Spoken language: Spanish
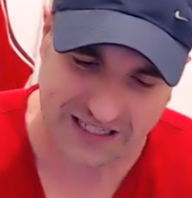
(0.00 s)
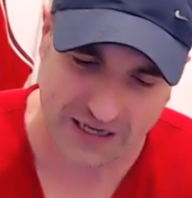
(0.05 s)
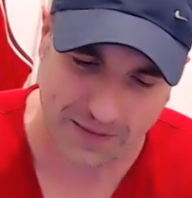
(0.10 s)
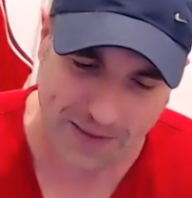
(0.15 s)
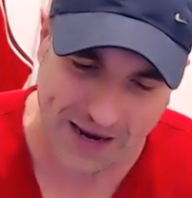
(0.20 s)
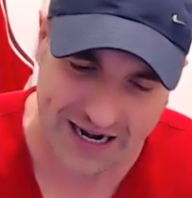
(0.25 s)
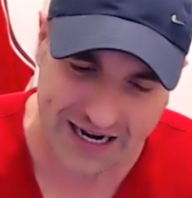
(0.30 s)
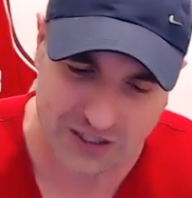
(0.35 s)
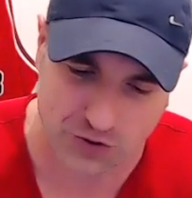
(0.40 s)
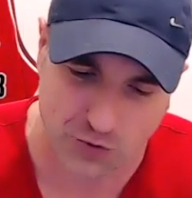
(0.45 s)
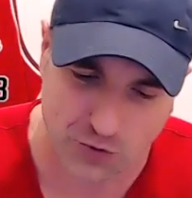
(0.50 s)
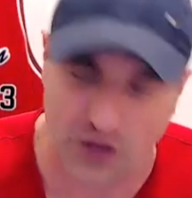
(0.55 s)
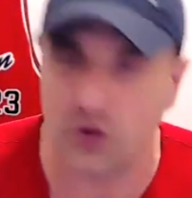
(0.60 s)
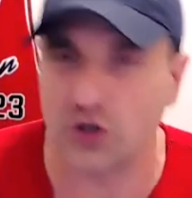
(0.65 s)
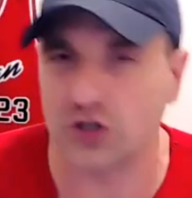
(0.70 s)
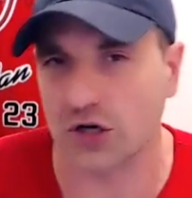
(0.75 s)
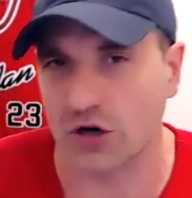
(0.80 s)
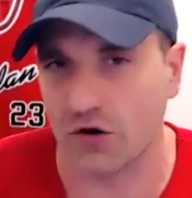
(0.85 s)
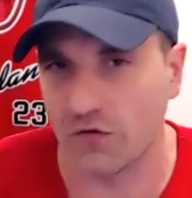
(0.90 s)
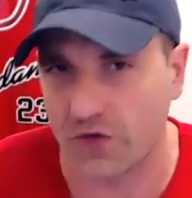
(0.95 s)
semanas
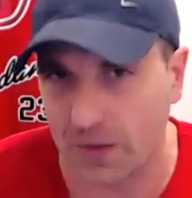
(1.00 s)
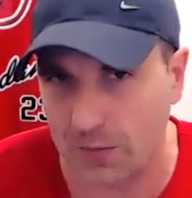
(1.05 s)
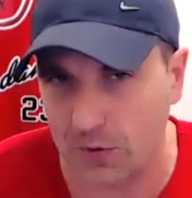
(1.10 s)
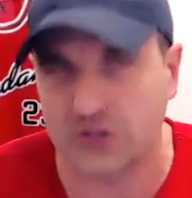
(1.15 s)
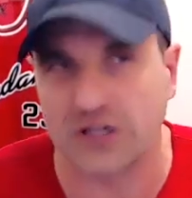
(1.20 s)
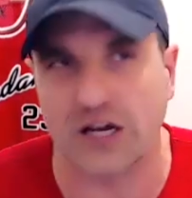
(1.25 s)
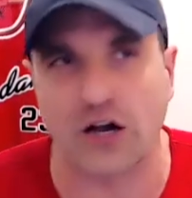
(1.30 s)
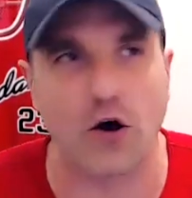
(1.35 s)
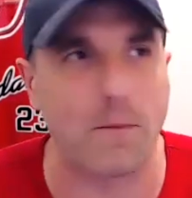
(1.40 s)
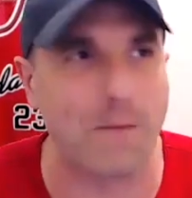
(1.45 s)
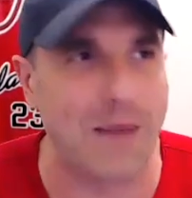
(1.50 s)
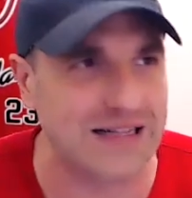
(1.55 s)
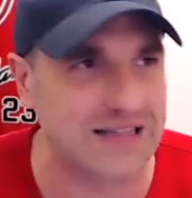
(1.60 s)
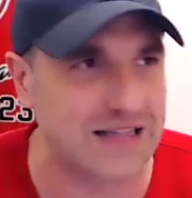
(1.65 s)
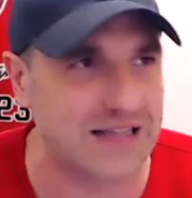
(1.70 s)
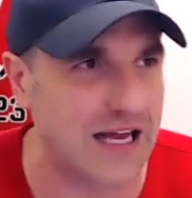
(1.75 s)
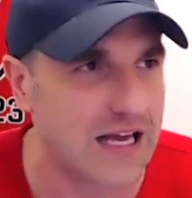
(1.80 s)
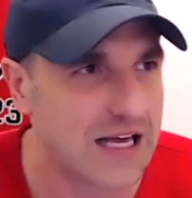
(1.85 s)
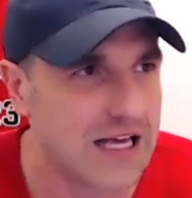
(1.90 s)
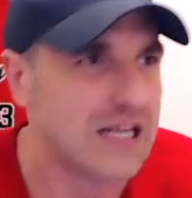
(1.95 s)
cuando se confirmó este
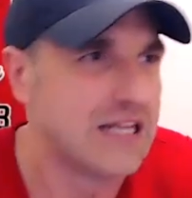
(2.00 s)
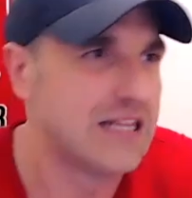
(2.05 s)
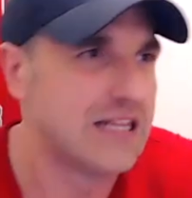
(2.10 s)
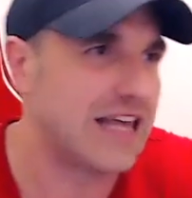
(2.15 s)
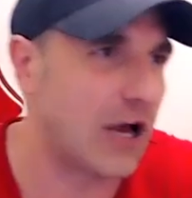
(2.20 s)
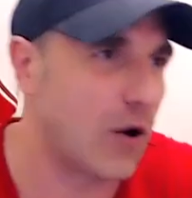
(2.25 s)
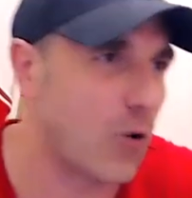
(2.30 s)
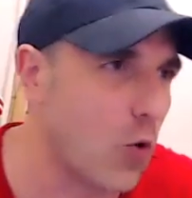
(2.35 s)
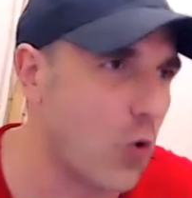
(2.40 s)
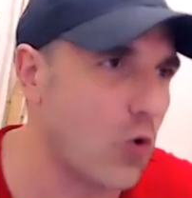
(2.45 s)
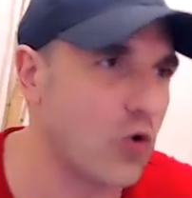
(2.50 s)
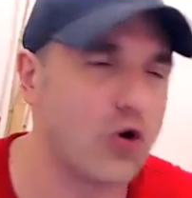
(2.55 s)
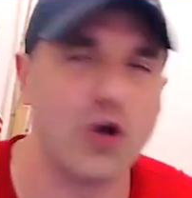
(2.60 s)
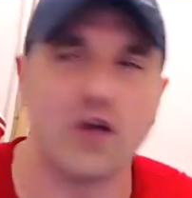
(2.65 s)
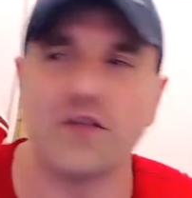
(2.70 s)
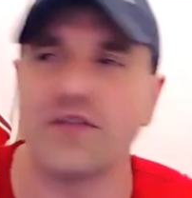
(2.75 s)
combate de uno